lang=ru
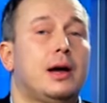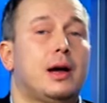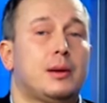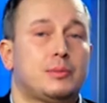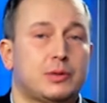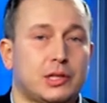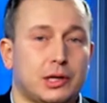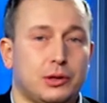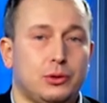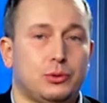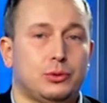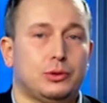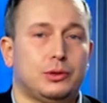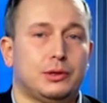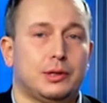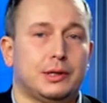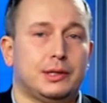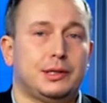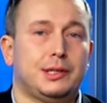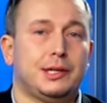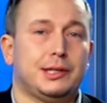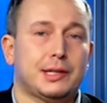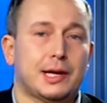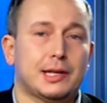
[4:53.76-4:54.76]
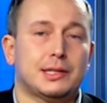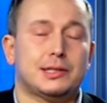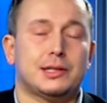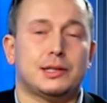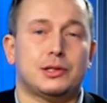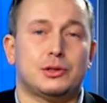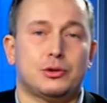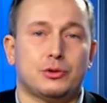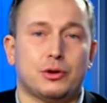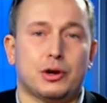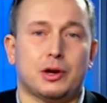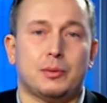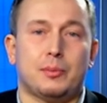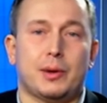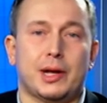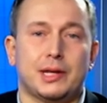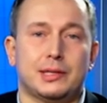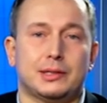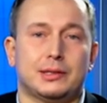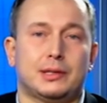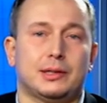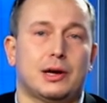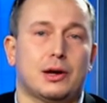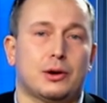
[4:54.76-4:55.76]
Абсолютно.
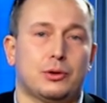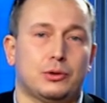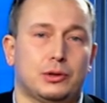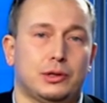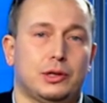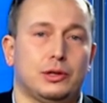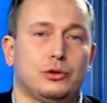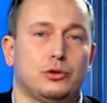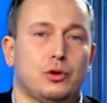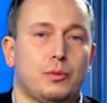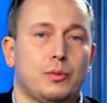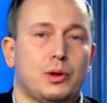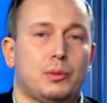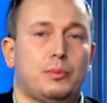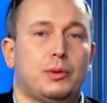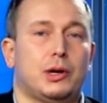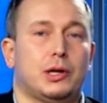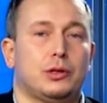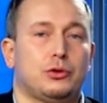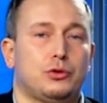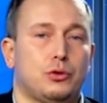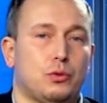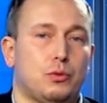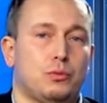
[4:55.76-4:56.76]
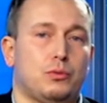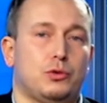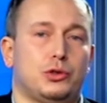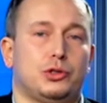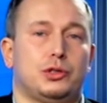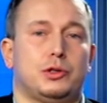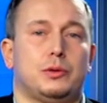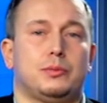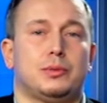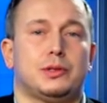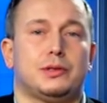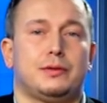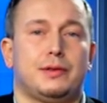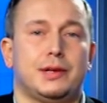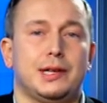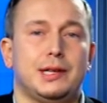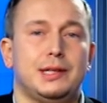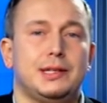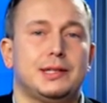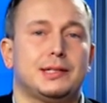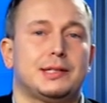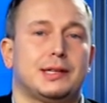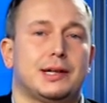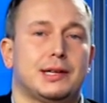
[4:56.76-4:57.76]
1345 – это короткий номер, по которому вы можете
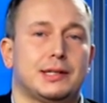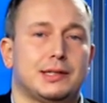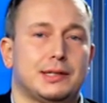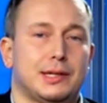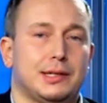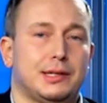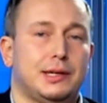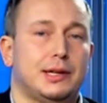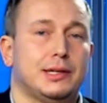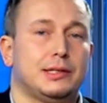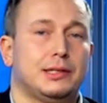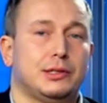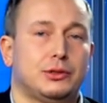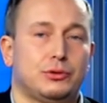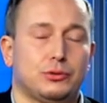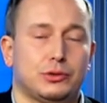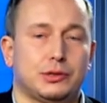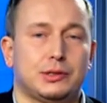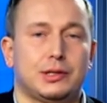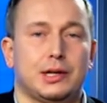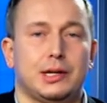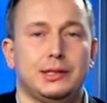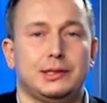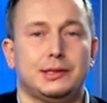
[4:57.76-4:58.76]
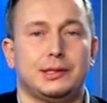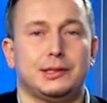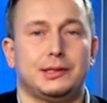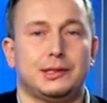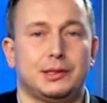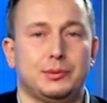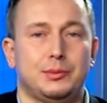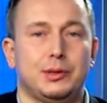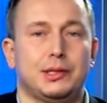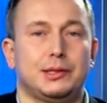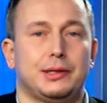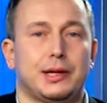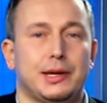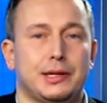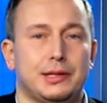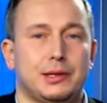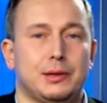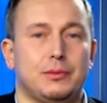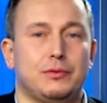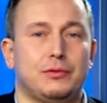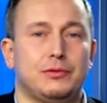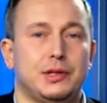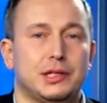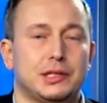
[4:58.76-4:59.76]
позвонить и заказать газету «Столица» себе на
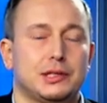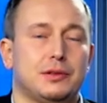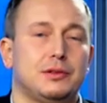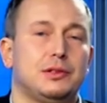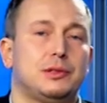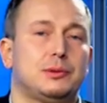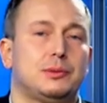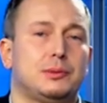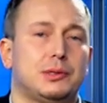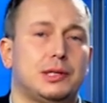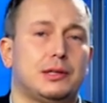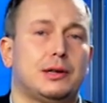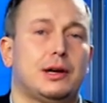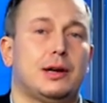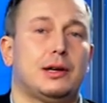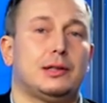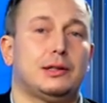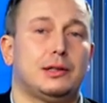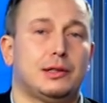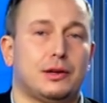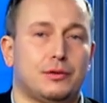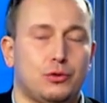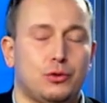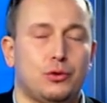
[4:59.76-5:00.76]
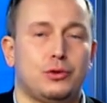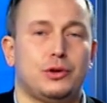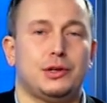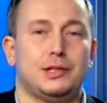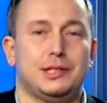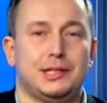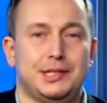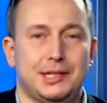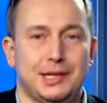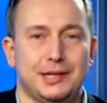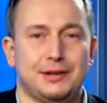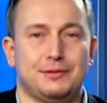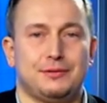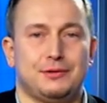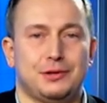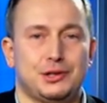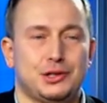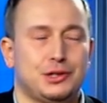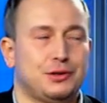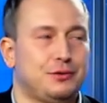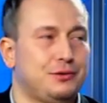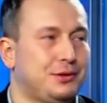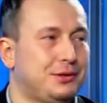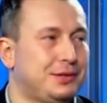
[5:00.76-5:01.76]
дом, вне зависимости от того, где вы
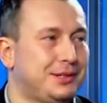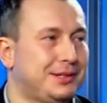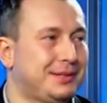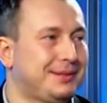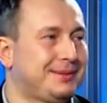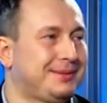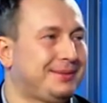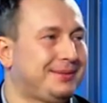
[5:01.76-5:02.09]
живете.